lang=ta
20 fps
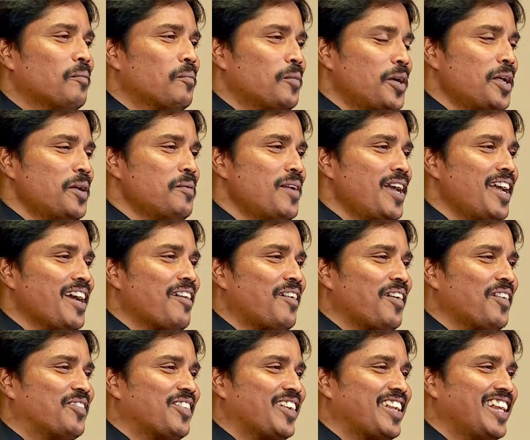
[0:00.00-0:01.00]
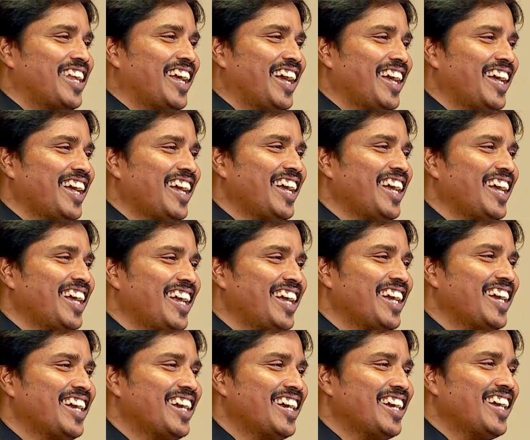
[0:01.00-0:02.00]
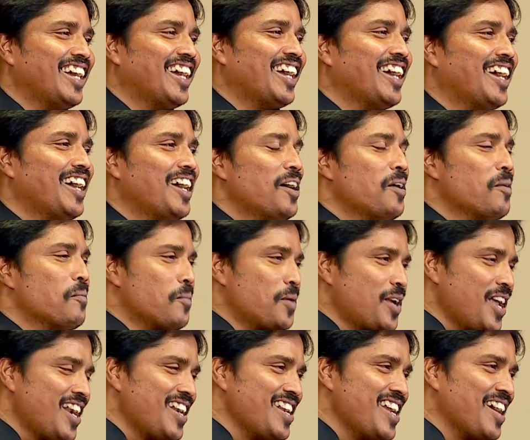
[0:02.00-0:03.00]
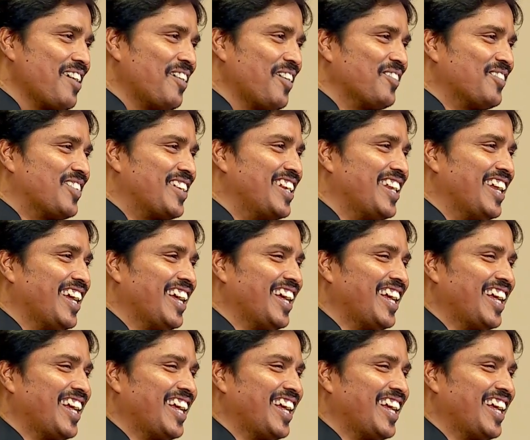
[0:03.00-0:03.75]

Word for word: முடியும்னா என் கவலைப்படுறீங்க முடியாதுன்னு என் கவலைப்படுறீங்க